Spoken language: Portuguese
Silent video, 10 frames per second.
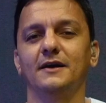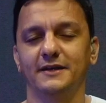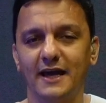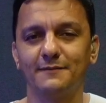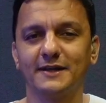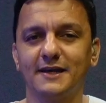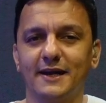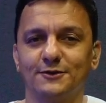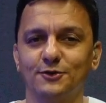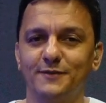E aí,
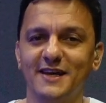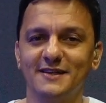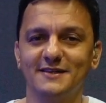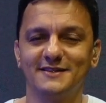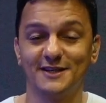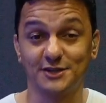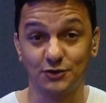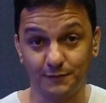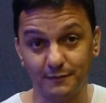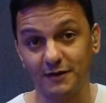Batera, tudo bem? Seja
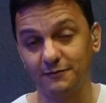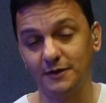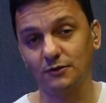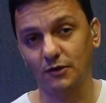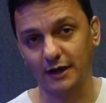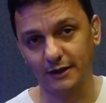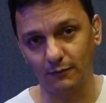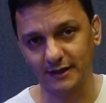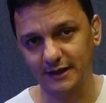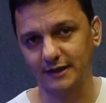super bem-vindo ao
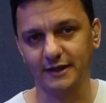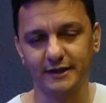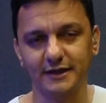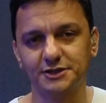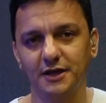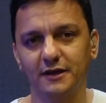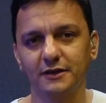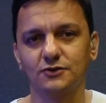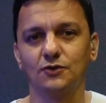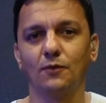canal Batera na Igreja.
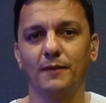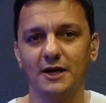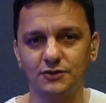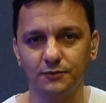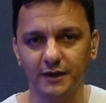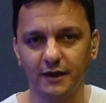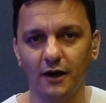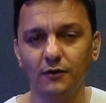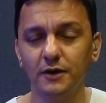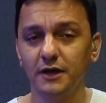Eu sou o Márcio
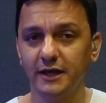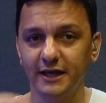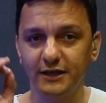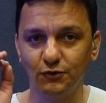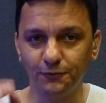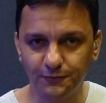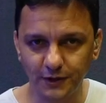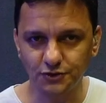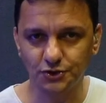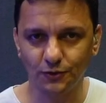Miguel e no
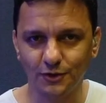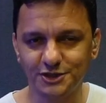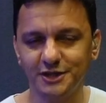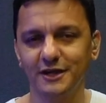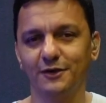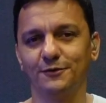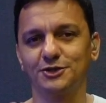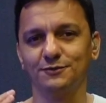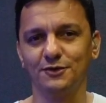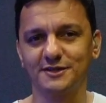vídeo de hoje eu vou
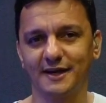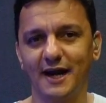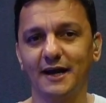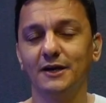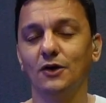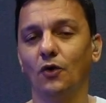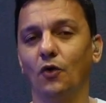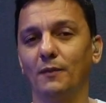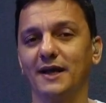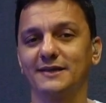te mostrar
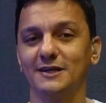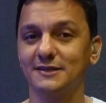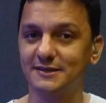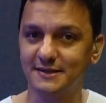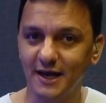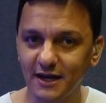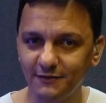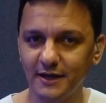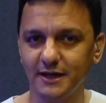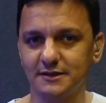uma terceira
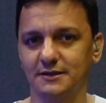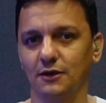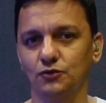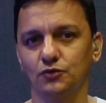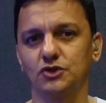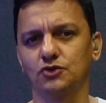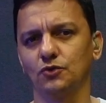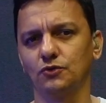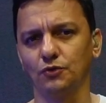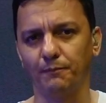variação do
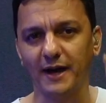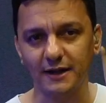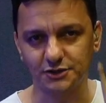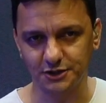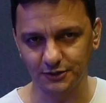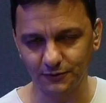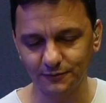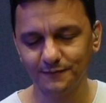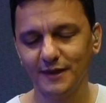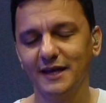estudo do paradiddle